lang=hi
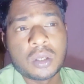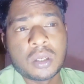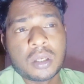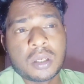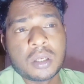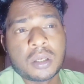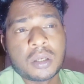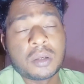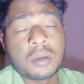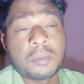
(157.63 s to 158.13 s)

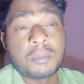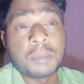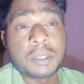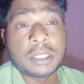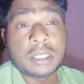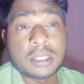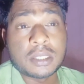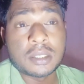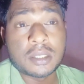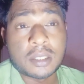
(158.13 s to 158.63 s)

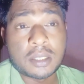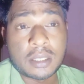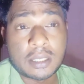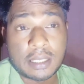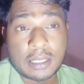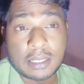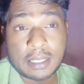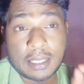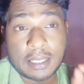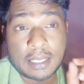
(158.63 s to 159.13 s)
एंड um, ऐसे
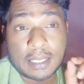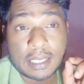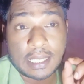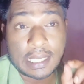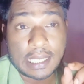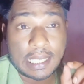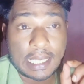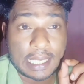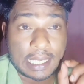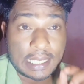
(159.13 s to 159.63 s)
बहुत सारे
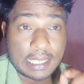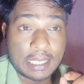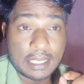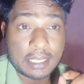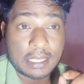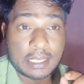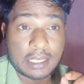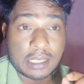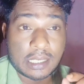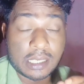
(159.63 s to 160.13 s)
मूवी है
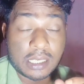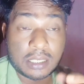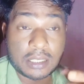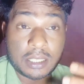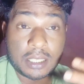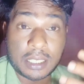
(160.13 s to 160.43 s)
अभी मुझे